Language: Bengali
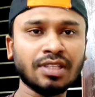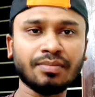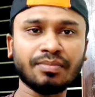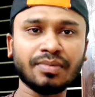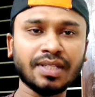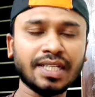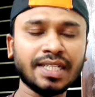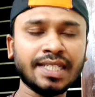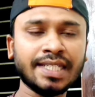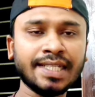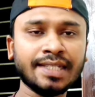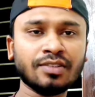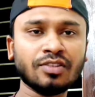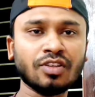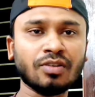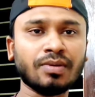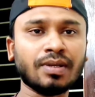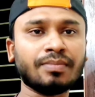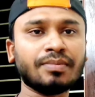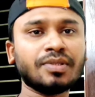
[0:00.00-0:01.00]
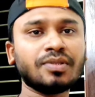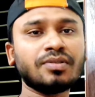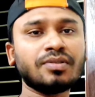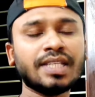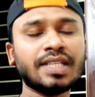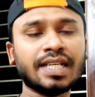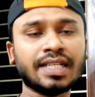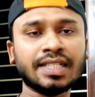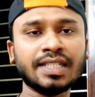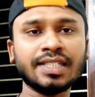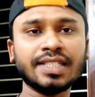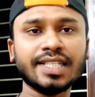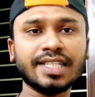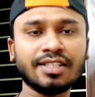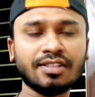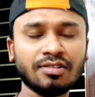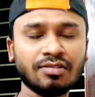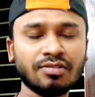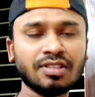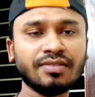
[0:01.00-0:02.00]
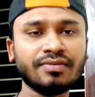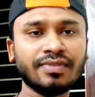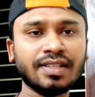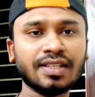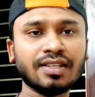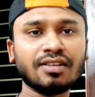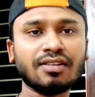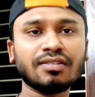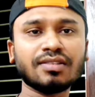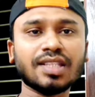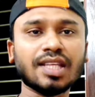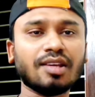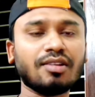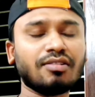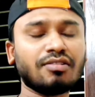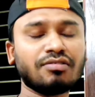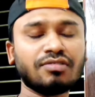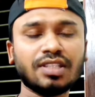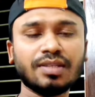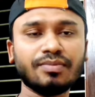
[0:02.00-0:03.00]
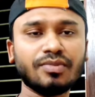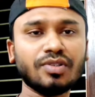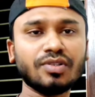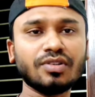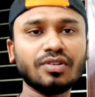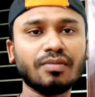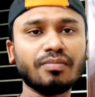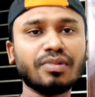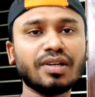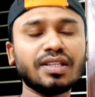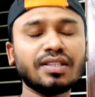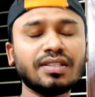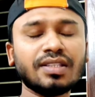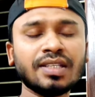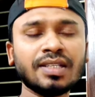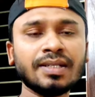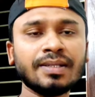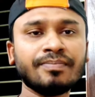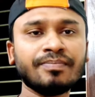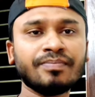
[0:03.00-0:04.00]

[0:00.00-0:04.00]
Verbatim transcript: কিন্তু আপনাকে টিকতে হবে আপনি যদি একটি টেস্টও যদি ফেল করেন তাহলে কিন্তু আপনি কোম্পানিতে